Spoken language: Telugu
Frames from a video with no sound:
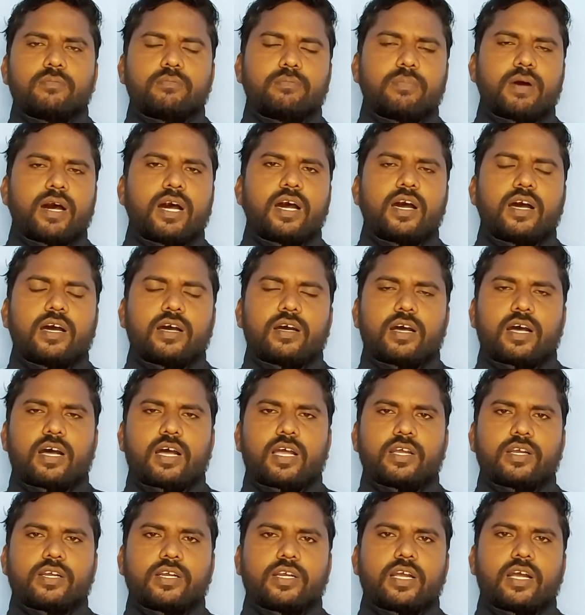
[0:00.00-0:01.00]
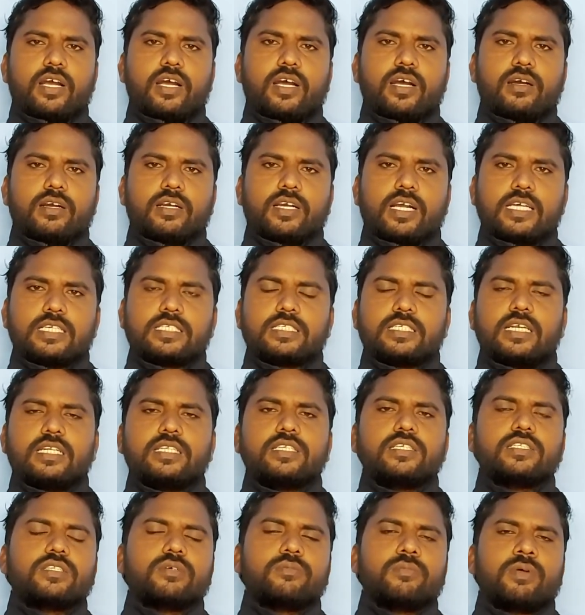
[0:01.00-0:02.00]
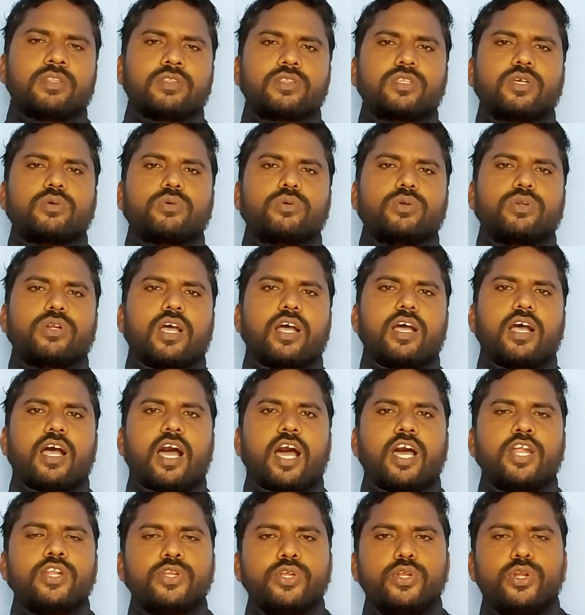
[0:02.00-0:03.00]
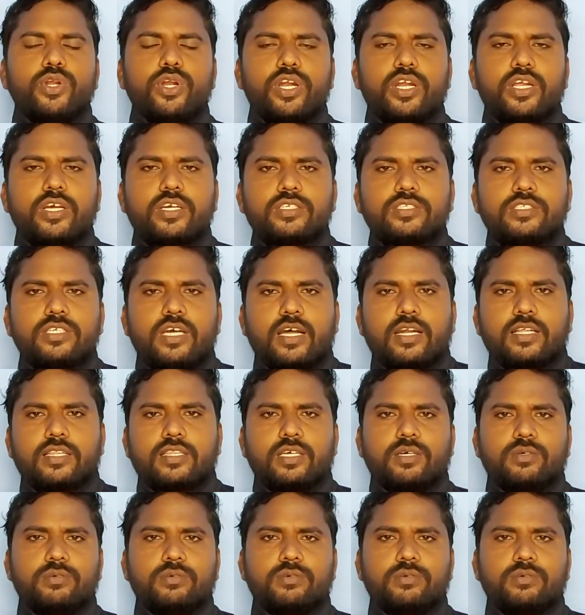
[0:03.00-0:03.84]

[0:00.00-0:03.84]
బా ఆ యొక్క కష్టార్జితమంతా కూడా అన్యులకు చేరుతా